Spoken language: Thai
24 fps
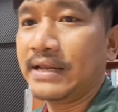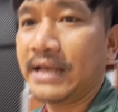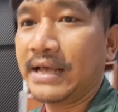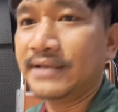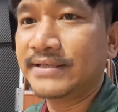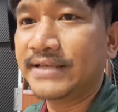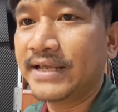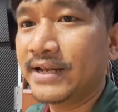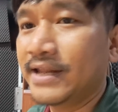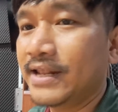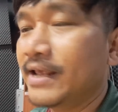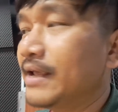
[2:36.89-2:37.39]
นะ
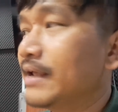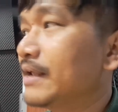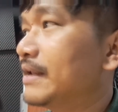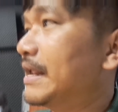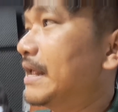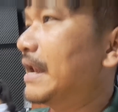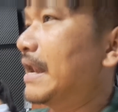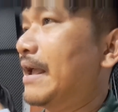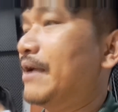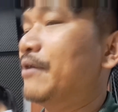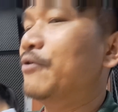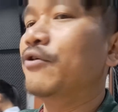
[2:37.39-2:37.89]
สิ่งที่
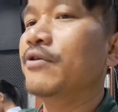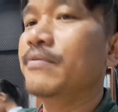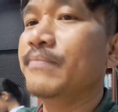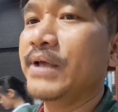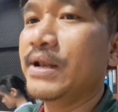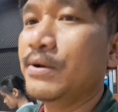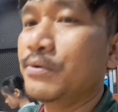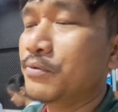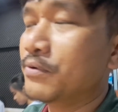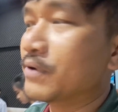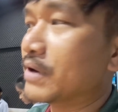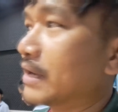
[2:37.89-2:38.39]
หลายๆคน
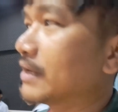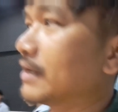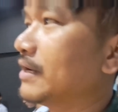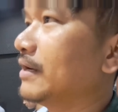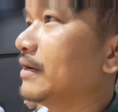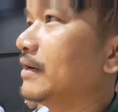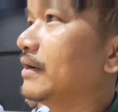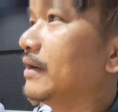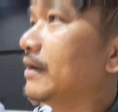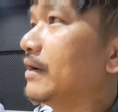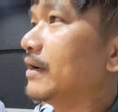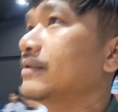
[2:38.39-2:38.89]
ไม่รู้ก็คื
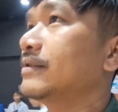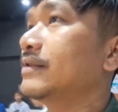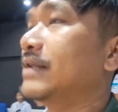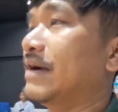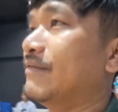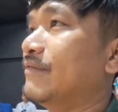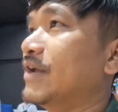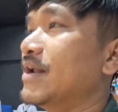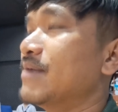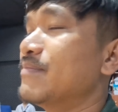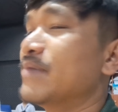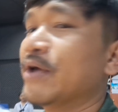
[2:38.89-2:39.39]
อถาม
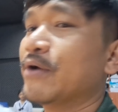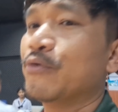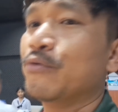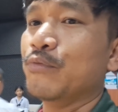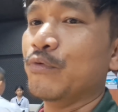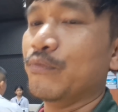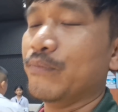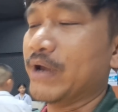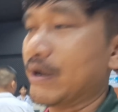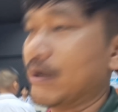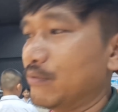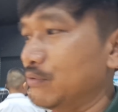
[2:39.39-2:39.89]
ว่าทำไมคุณห
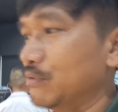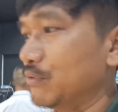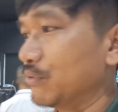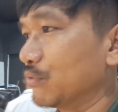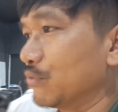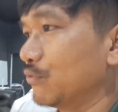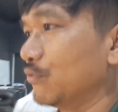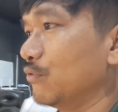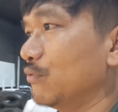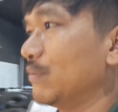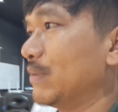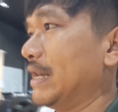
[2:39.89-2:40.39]
มูไม่เอาลูก
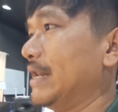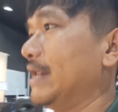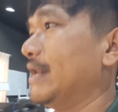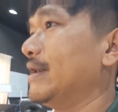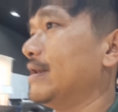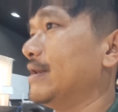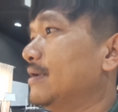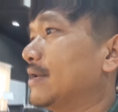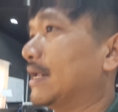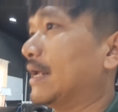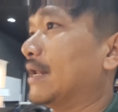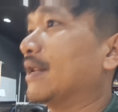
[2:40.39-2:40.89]
ครูมาเล่น
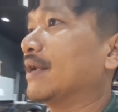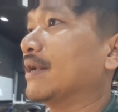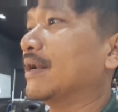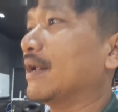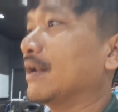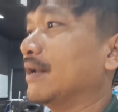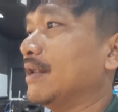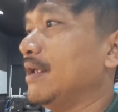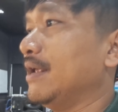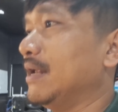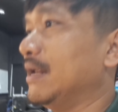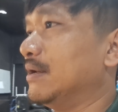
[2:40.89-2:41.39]
นะทั้
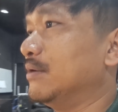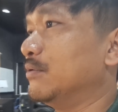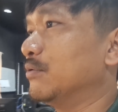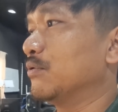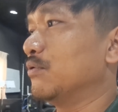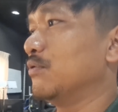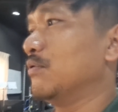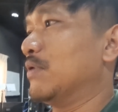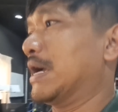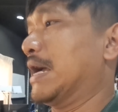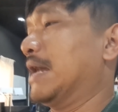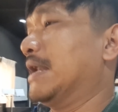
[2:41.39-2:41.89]
งๆที่ลูก
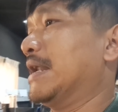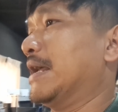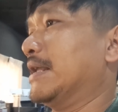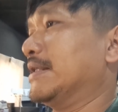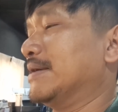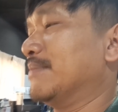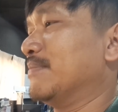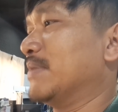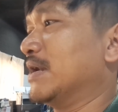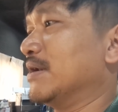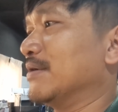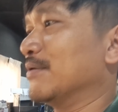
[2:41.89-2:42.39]
ครูก็น่า
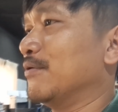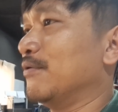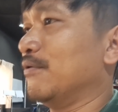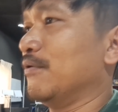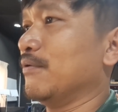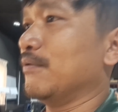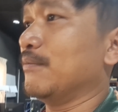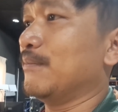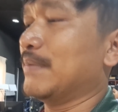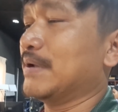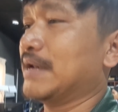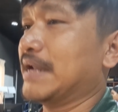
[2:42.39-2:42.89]
จะมั่นคง
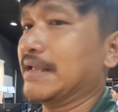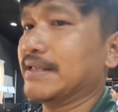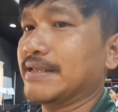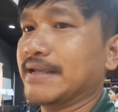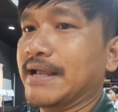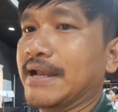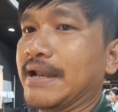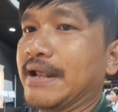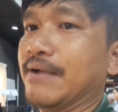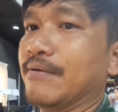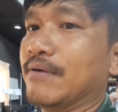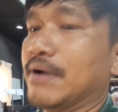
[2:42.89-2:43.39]
น่าจะ
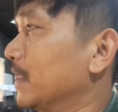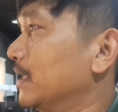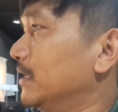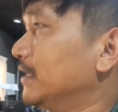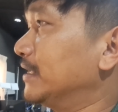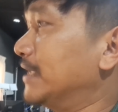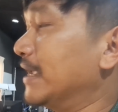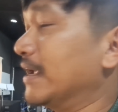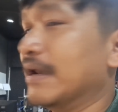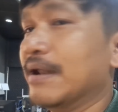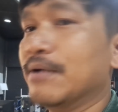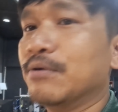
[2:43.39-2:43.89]
อะไรกว่าจ
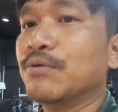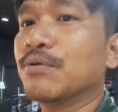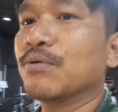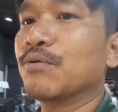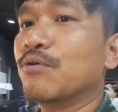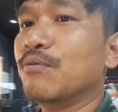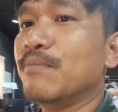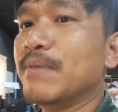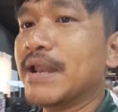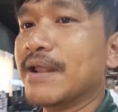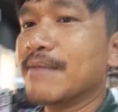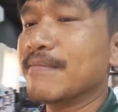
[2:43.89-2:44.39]
ริงๆแล้วลูกค
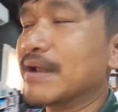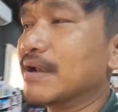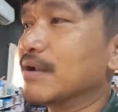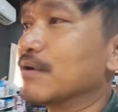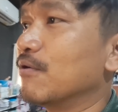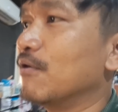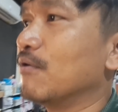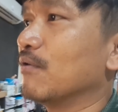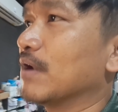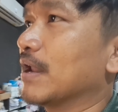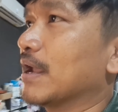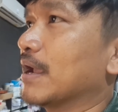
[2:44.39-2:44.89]
รูไม่ได้มั่น
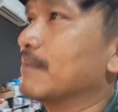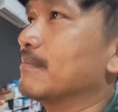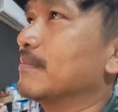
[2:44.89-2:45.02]
คงนะ